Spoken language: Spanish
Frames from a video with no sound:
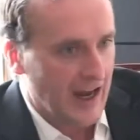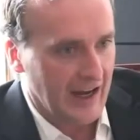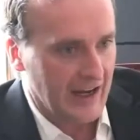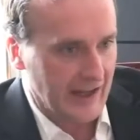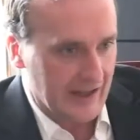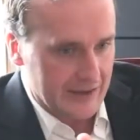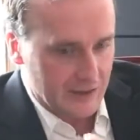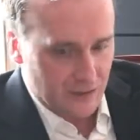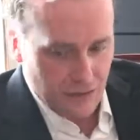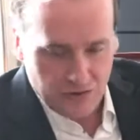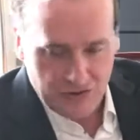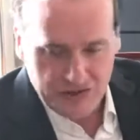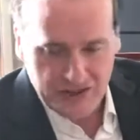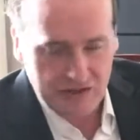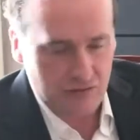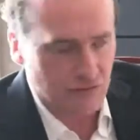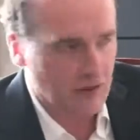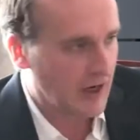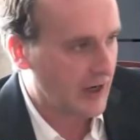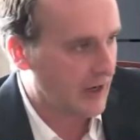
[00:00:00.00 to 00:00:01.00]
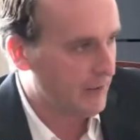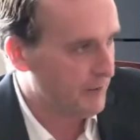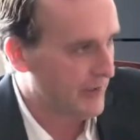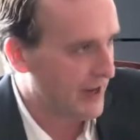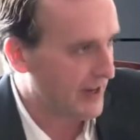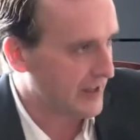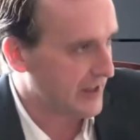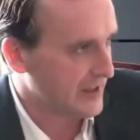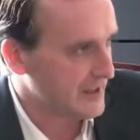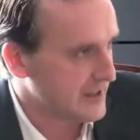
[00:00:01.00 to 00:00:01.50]
al actor yendo a la
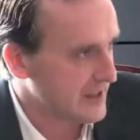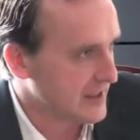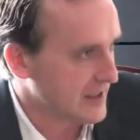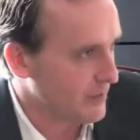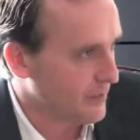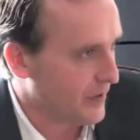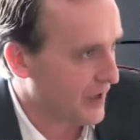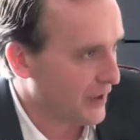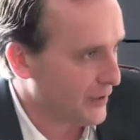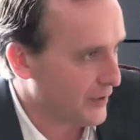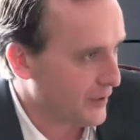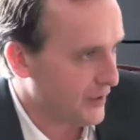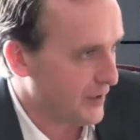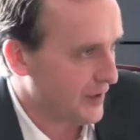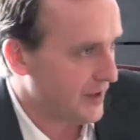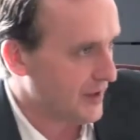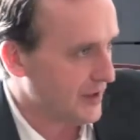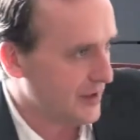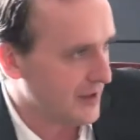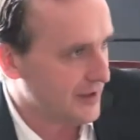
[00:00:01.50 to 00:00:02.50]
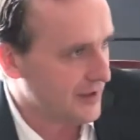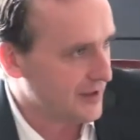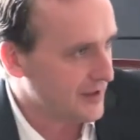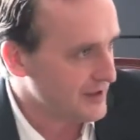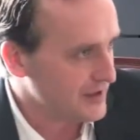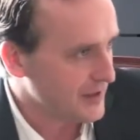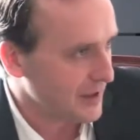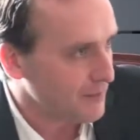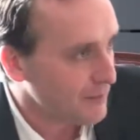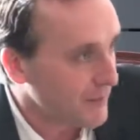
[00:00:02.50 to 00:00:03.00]
marca sin que parece
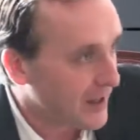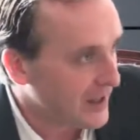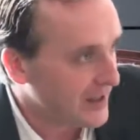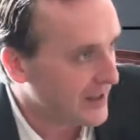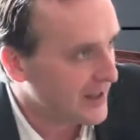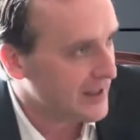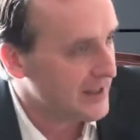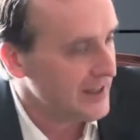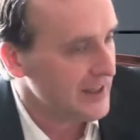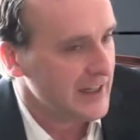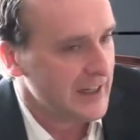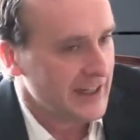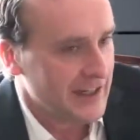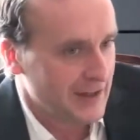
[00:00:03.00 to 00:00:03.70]
que esté en marca.